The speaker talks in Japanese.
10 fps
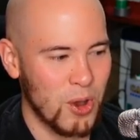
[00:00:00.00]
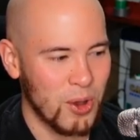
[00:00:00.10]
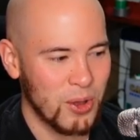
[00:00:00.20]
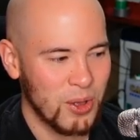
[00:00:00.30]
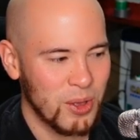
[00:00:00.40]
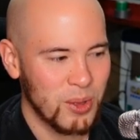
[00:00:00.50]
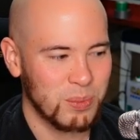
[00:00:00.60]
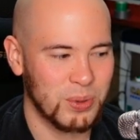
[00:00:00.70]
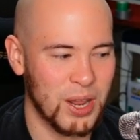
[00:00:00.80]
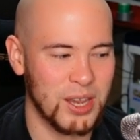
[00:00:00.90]
を
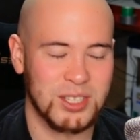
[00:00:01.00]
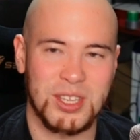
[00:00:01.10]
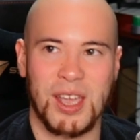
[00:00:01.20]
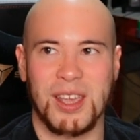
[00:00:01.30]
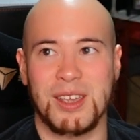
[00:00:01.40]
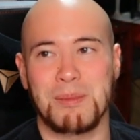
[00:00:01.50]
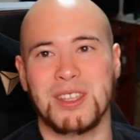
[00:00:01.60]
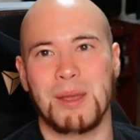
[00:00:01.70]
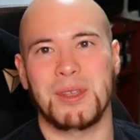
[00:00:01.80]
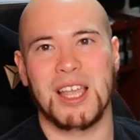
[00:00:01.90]
プレイして見
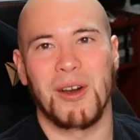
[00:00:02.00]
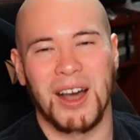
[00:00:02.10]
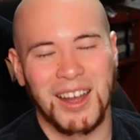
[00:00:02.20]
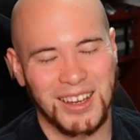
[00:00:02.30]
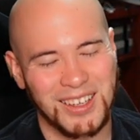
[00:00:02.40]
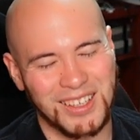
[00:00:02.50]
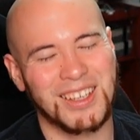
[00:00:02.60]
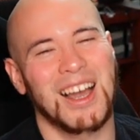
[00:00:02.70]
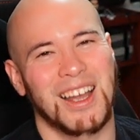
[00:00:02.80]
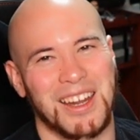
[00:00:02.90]
てみたらい
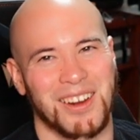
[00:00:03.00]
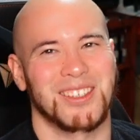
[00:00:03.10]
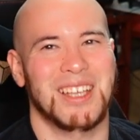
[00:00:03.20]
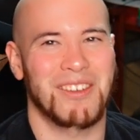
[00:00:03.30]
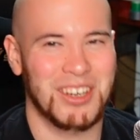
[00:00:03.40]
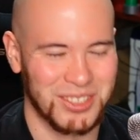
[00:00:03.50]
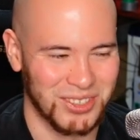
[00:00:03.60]
かがでございましょう